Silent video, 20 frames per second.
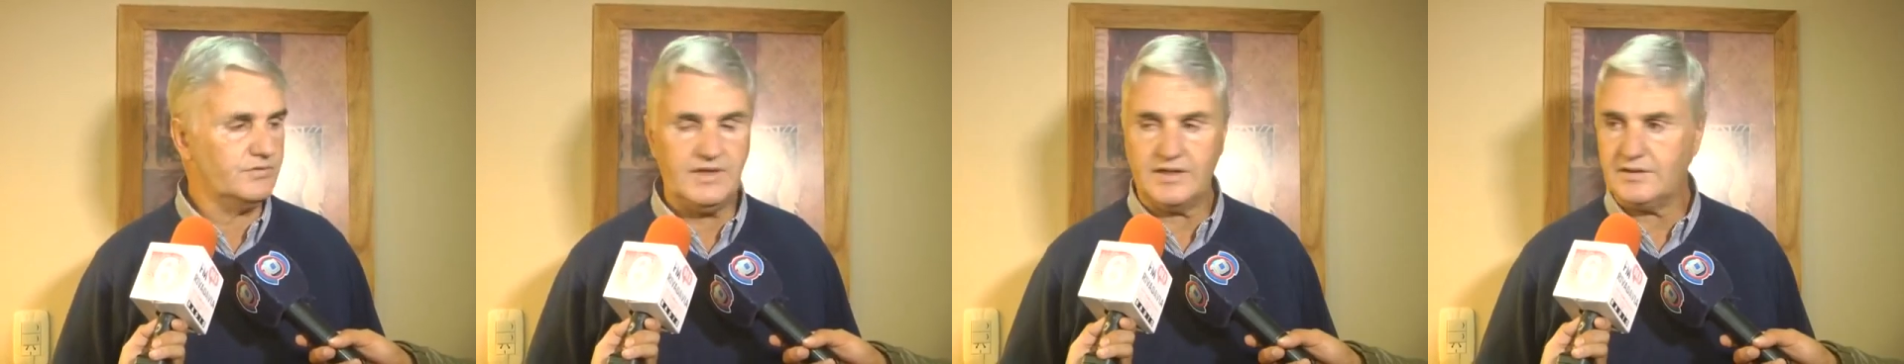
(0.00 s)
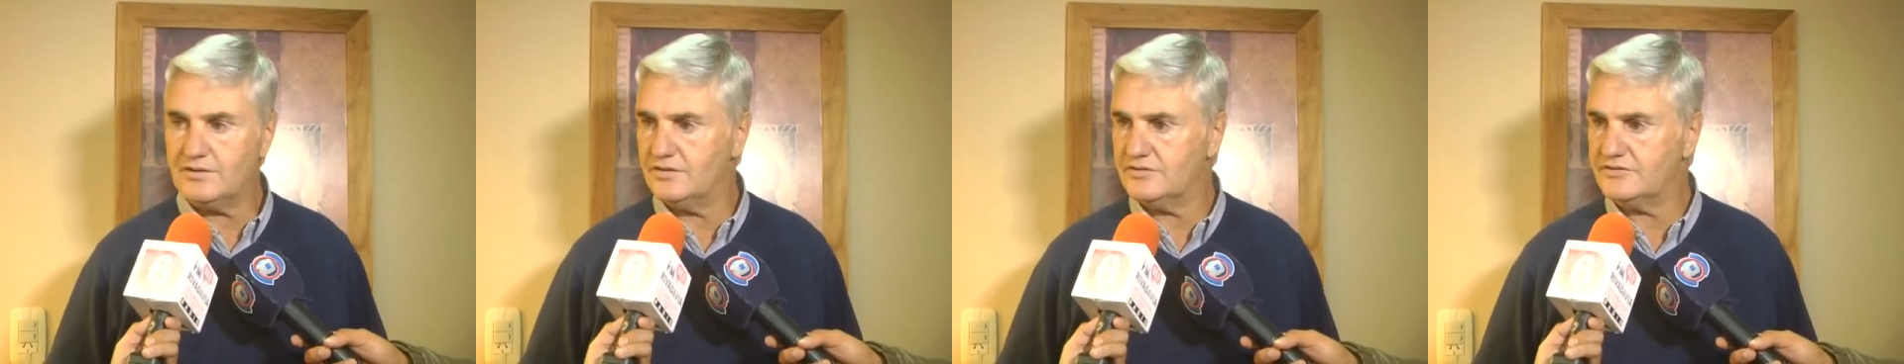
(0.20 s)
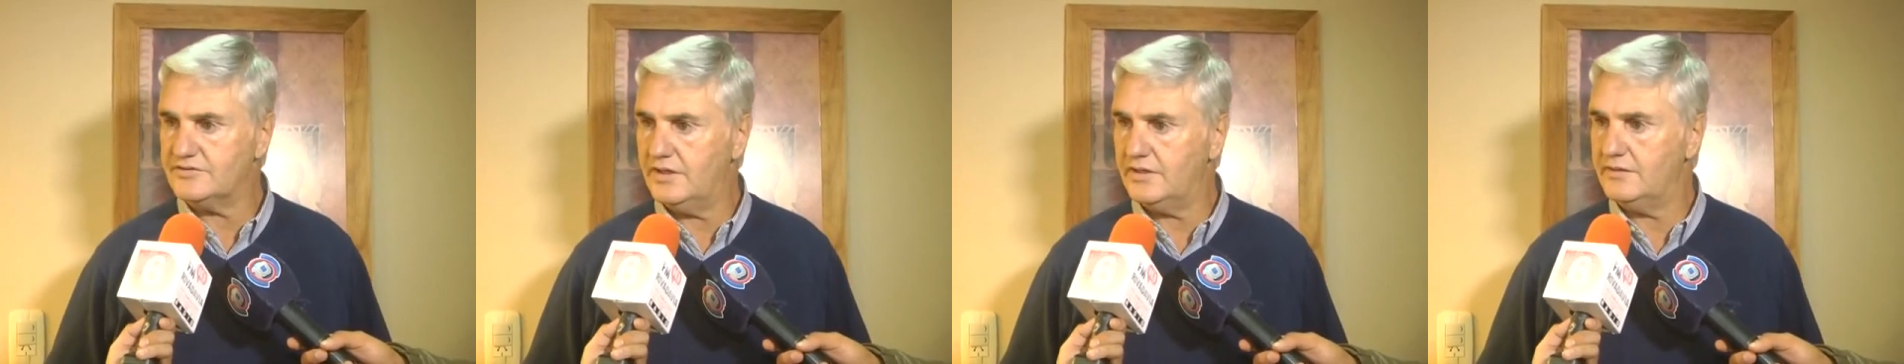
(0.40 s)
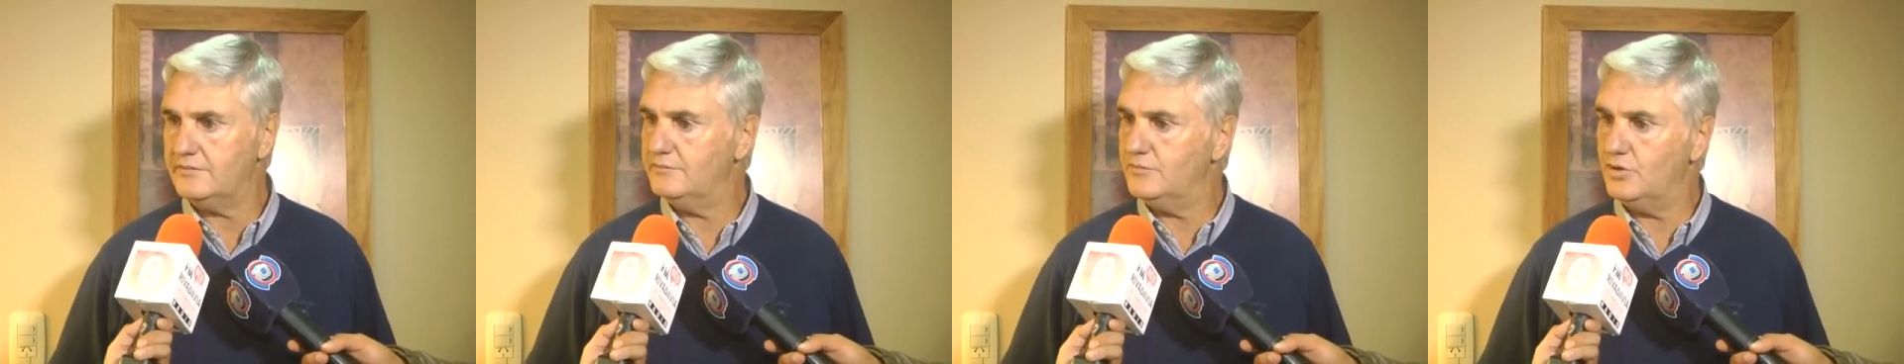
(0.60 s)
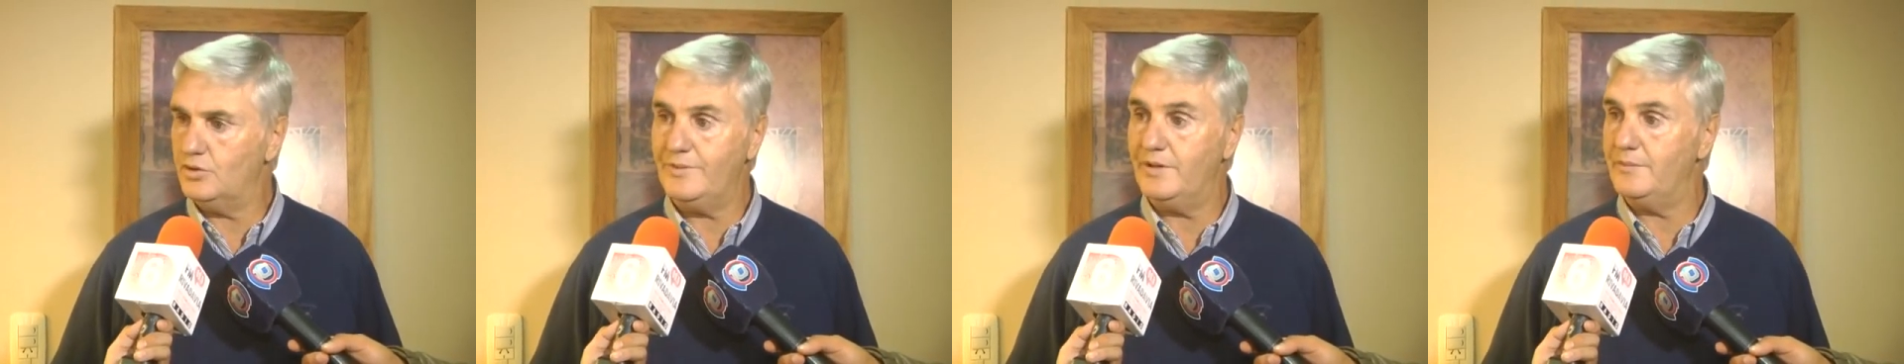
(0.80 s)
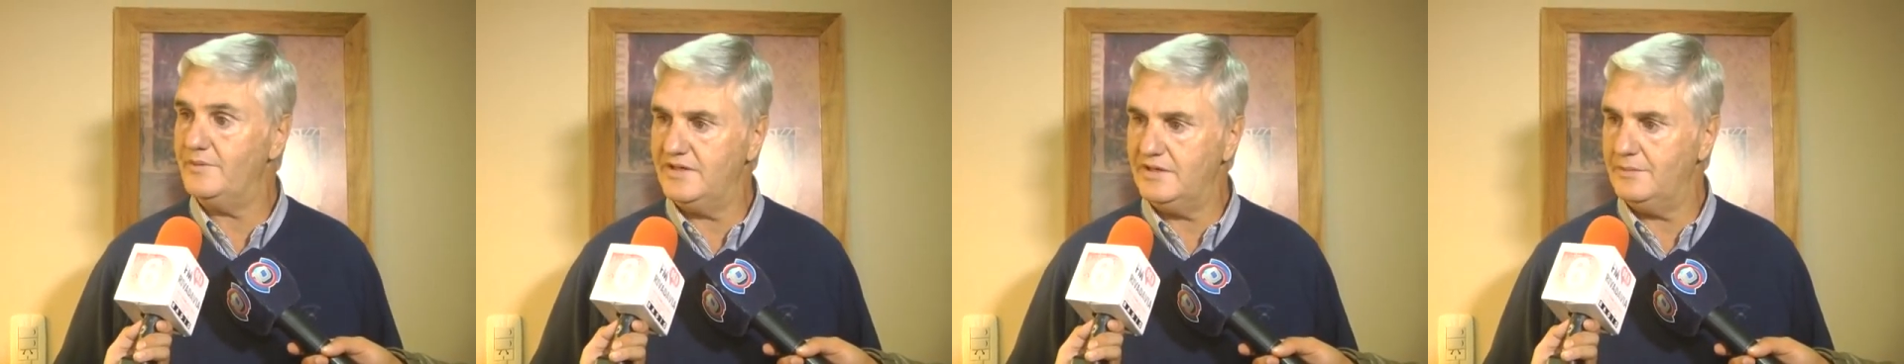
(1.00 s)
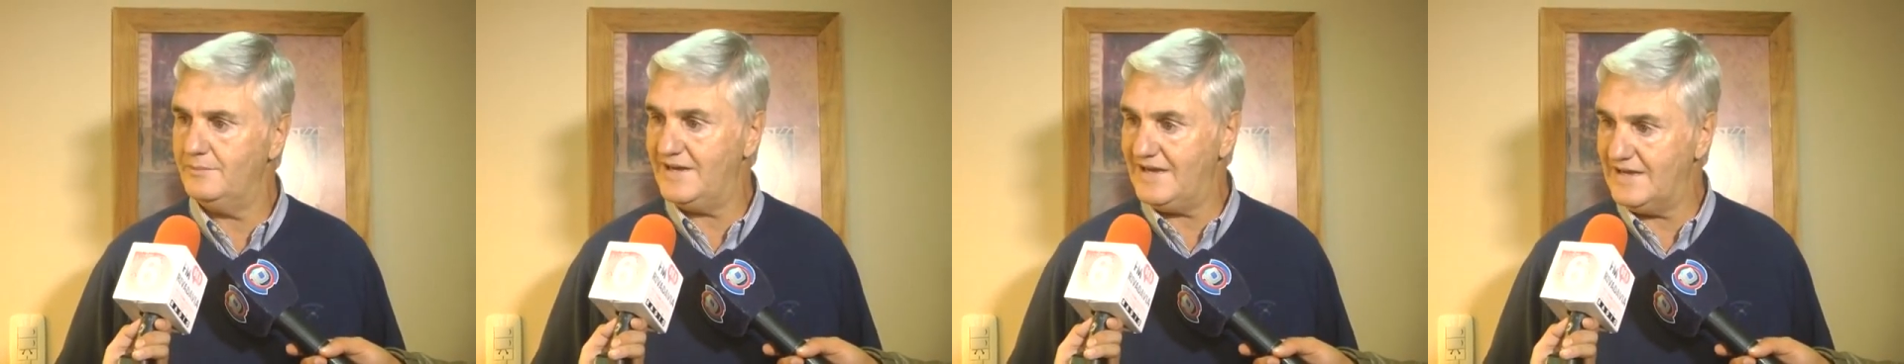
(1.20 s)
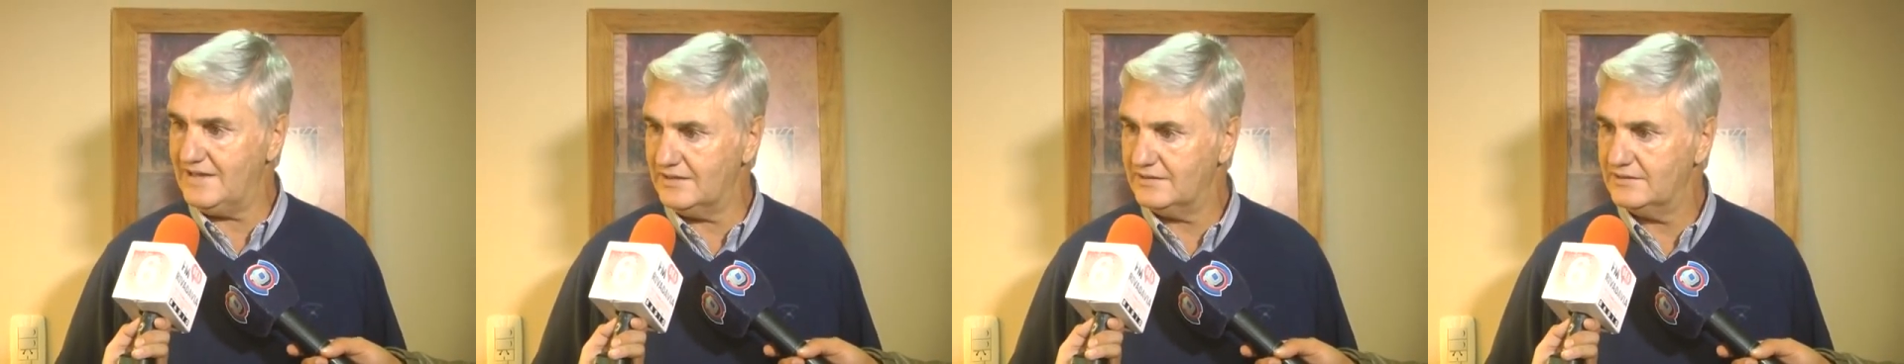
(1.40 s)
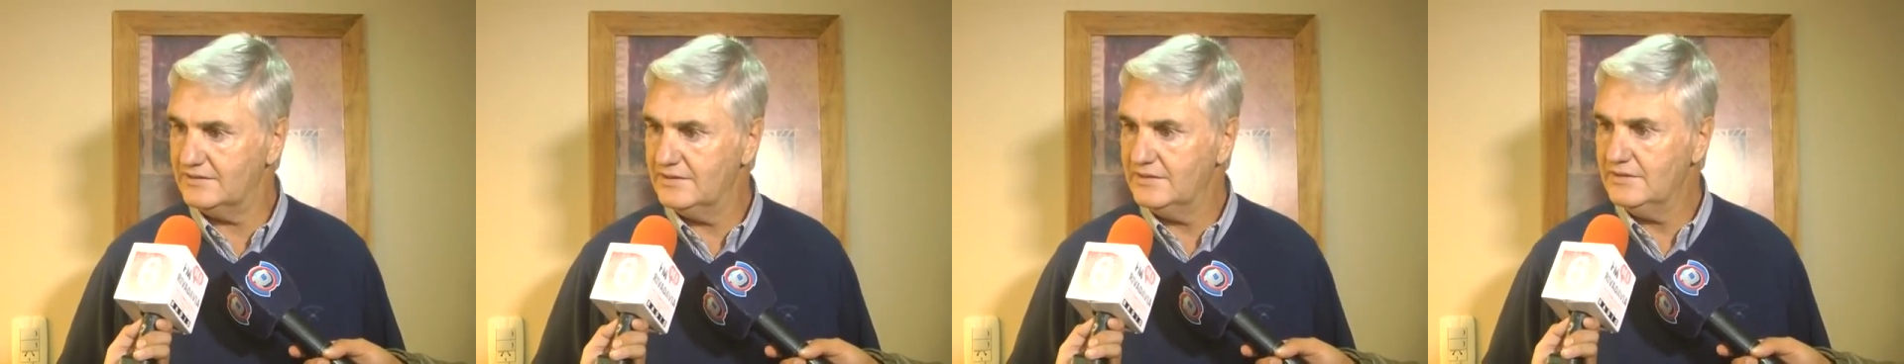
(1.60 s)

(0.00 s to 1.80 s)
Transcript: una cosa, no me viene mal.